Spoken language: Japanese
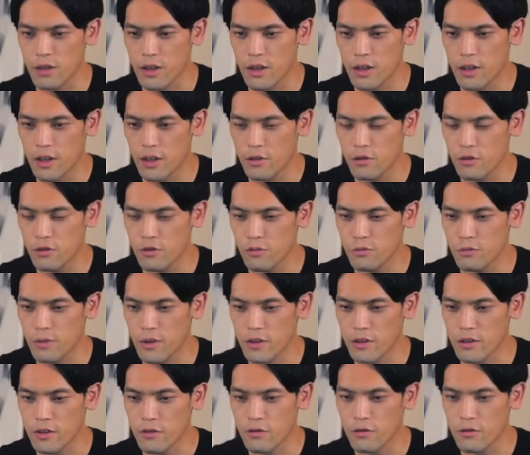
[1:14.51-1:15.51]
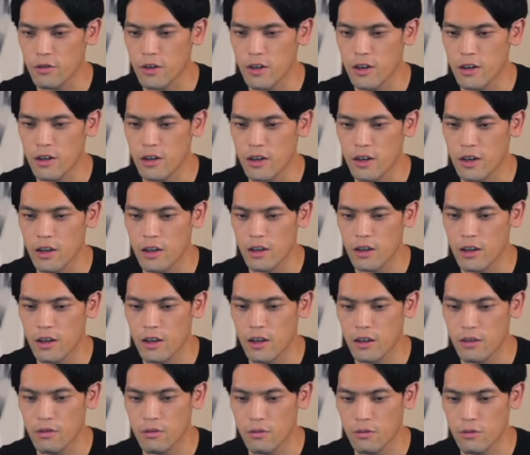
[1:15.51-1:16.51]
最大50%還元
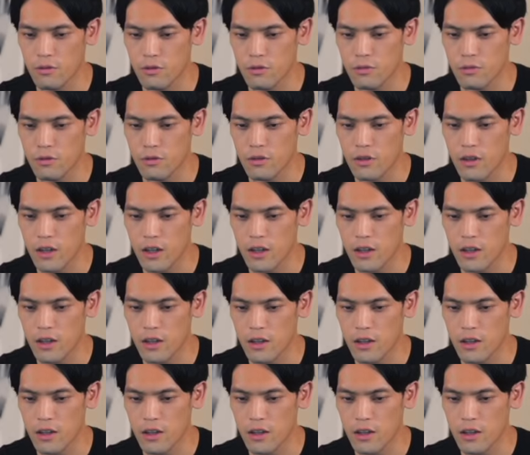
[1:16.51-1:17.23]
でこれ僕も買っ